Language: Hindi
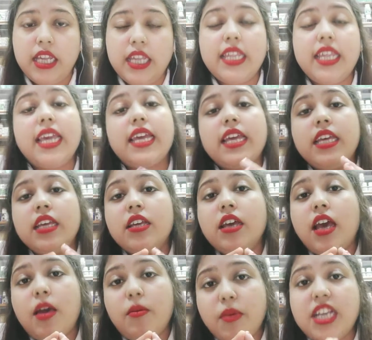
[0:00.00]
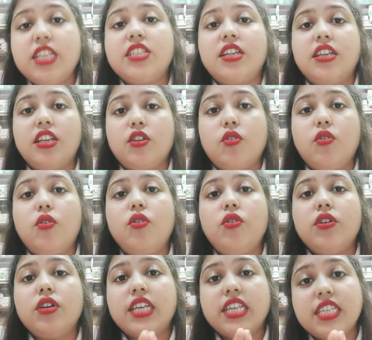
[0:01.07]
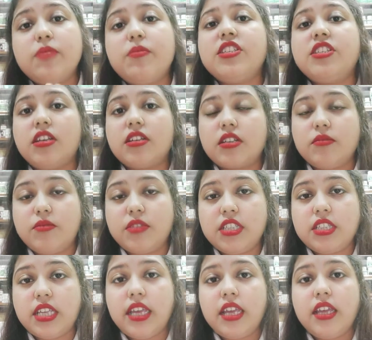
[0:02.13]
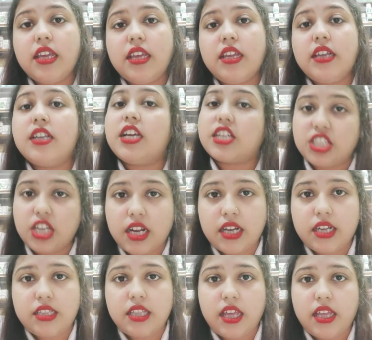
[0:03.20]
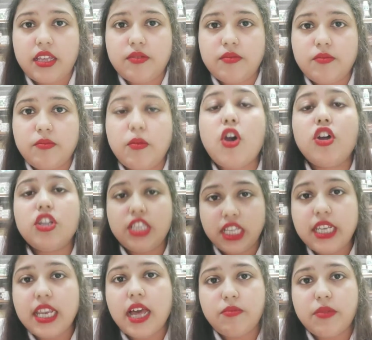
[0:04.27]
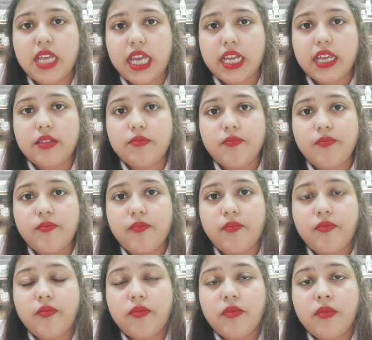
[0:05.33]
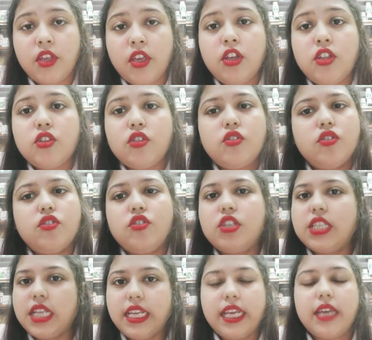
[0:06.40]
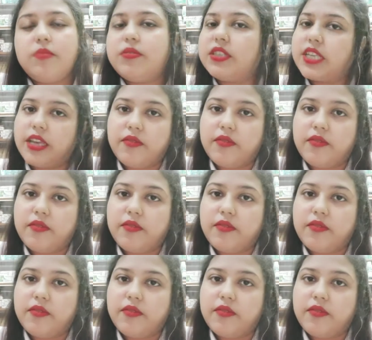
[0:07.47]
ये हमारे शरीर को किसी भी संक्रमण से रक्षा करता है बहुत ही लाभदायक है तो दोस्तों चलिए अब इसके